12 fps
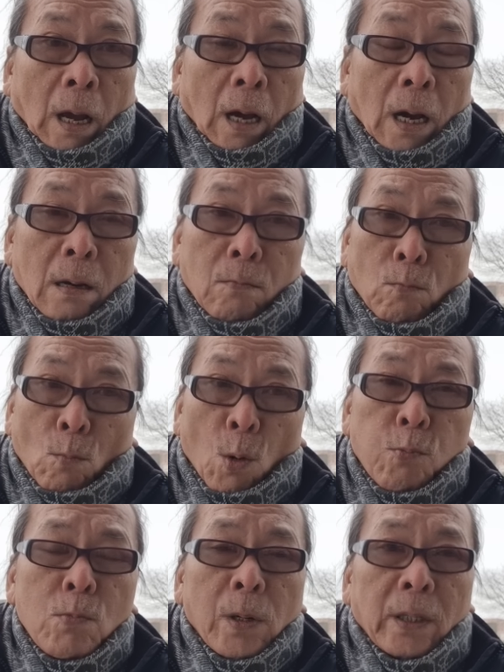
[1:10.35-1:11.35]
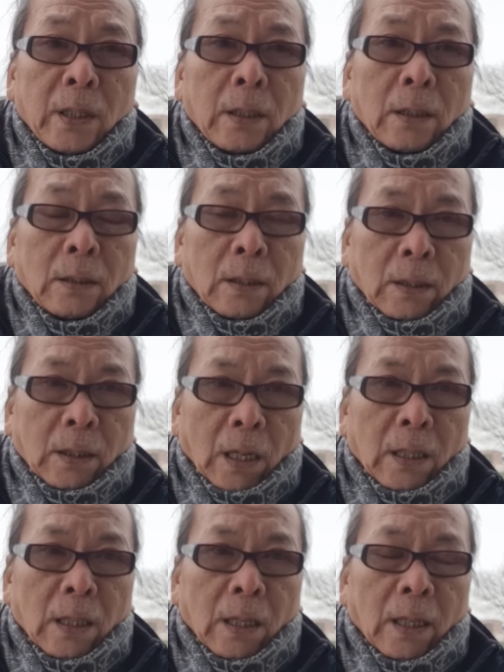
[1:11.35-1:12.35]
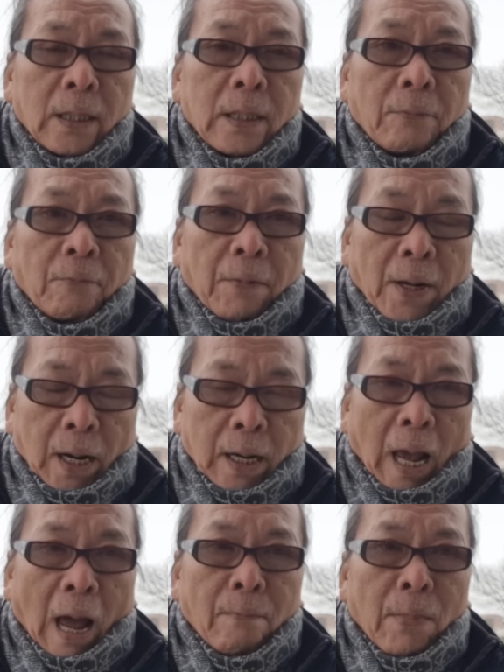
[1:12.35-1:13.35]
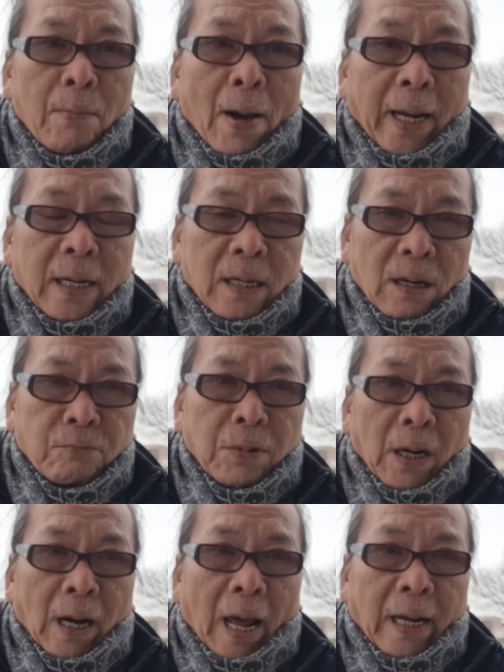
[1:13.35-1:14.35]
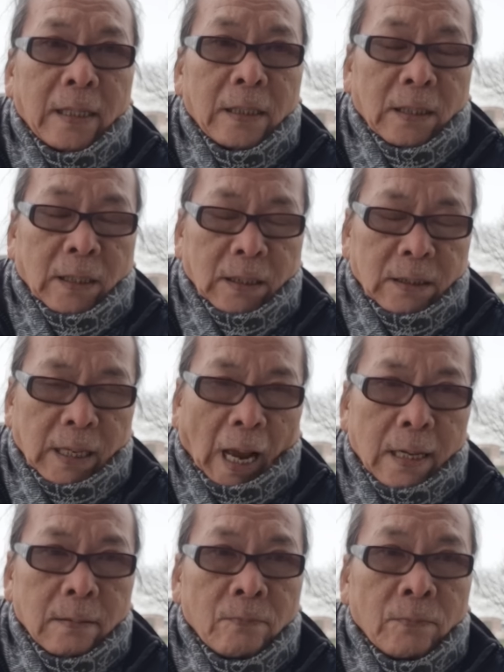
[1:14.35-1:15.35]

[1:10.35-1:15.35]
hơn 40 tên lửa và lẫn cả máy bay không người lái tự sát